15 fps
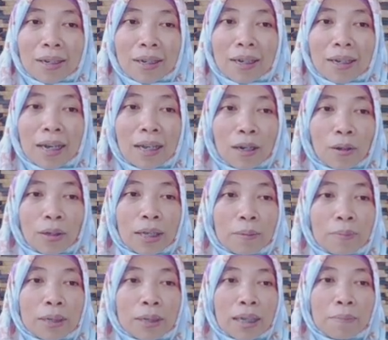kalau
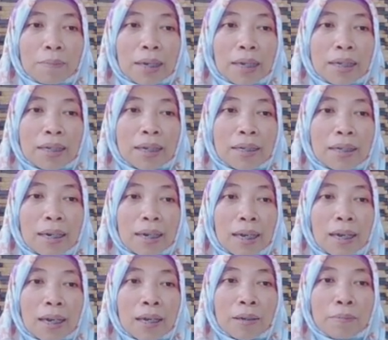yang pertama ini
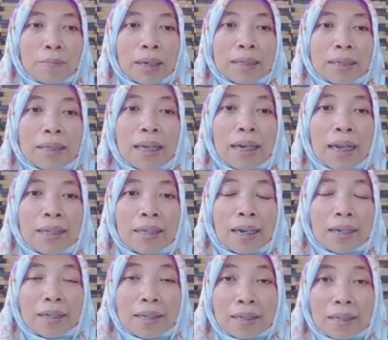adalah masalah
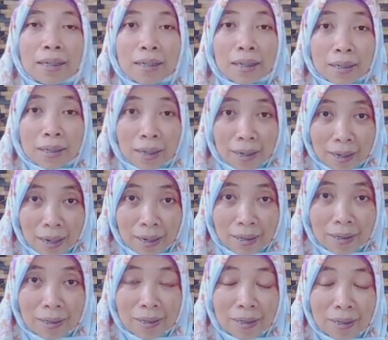yang ingin
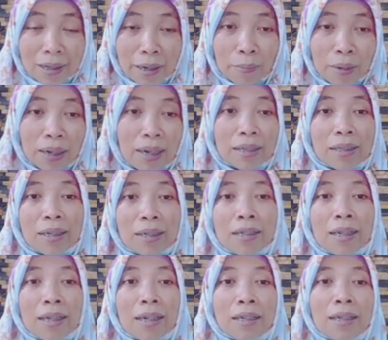diselesaikan, yang mana yang
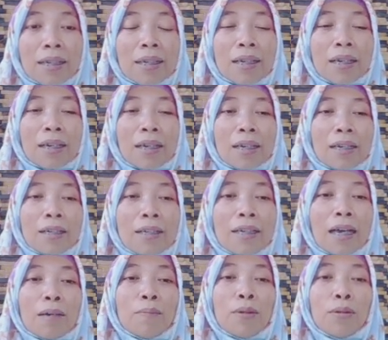terdiri dari
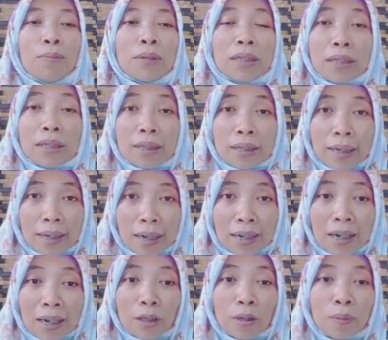yang belum
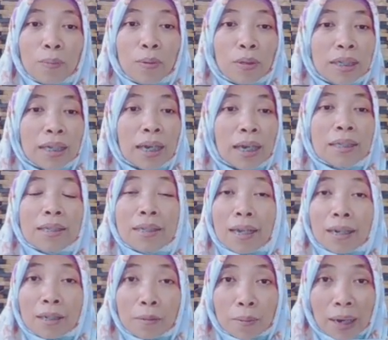diselesaikan ataupun yang
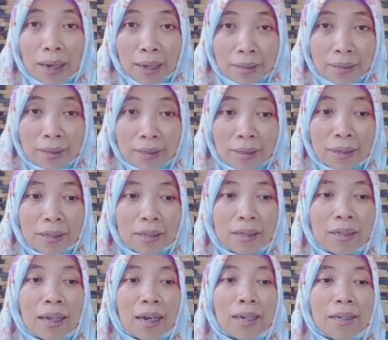tidak dibahas,
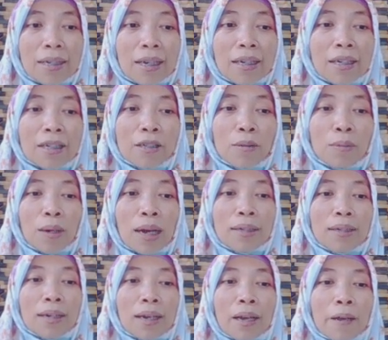sedangkan yang kedua
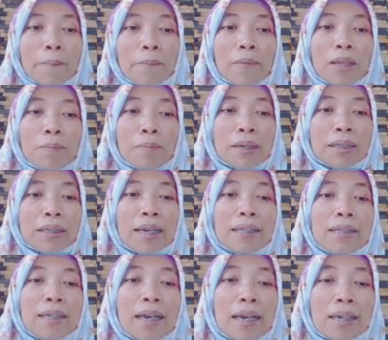adalah
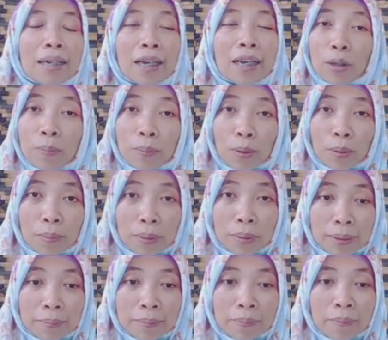pertanyaan atau
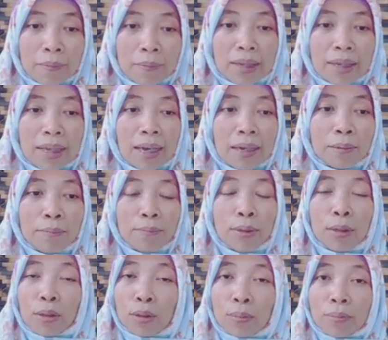problem yang
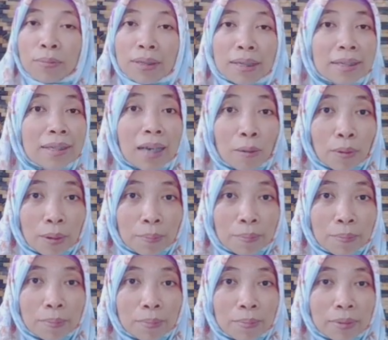belum terjawab.
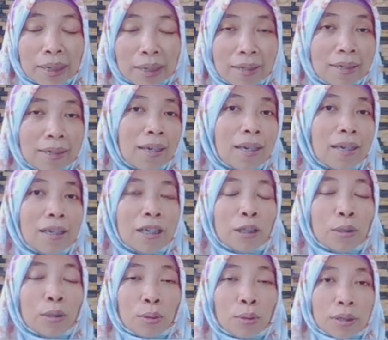Jadi
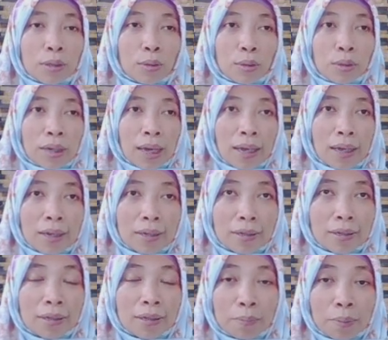itu sudah
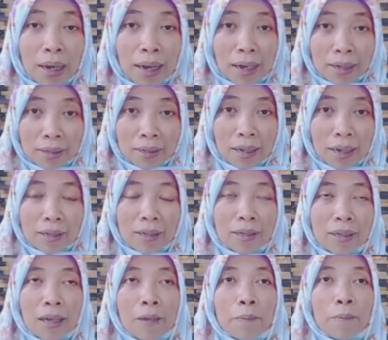dibahas,
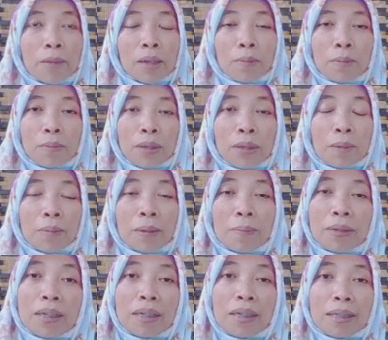artinya beberapa
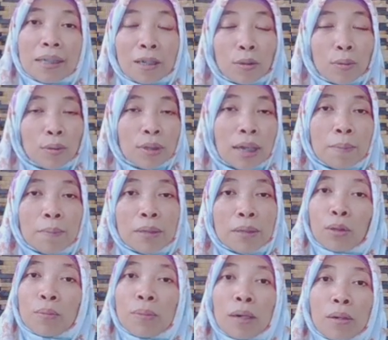penelitian sudah
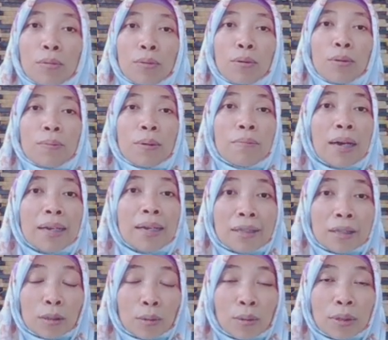mencoba untuk membahas
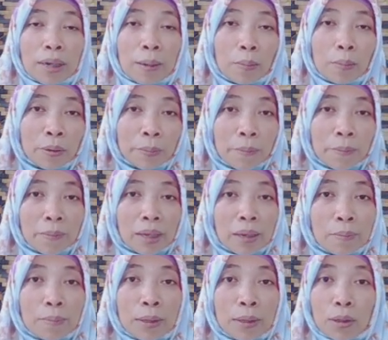itu, namun
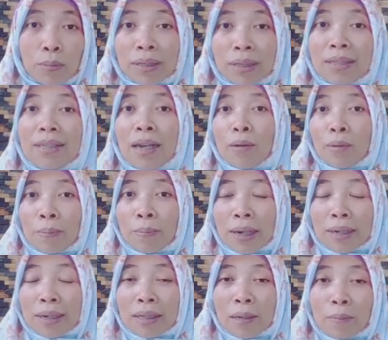belum terjawab,
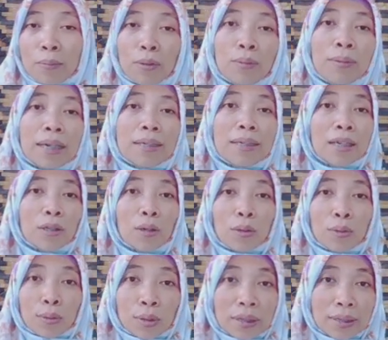artinya belum ada
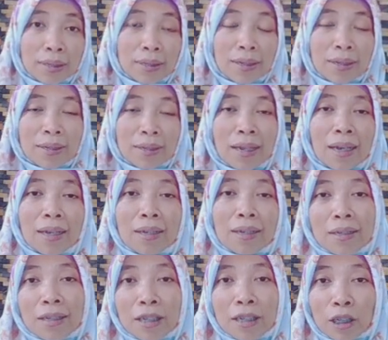solusi. Nah,
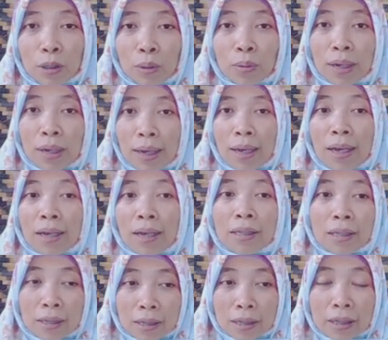ini juga
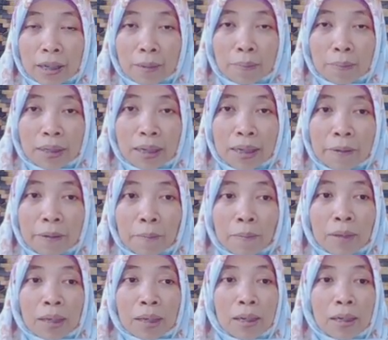research gap. Jadi
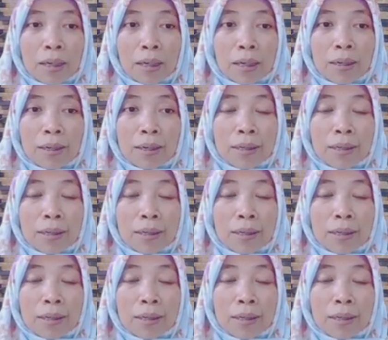uh,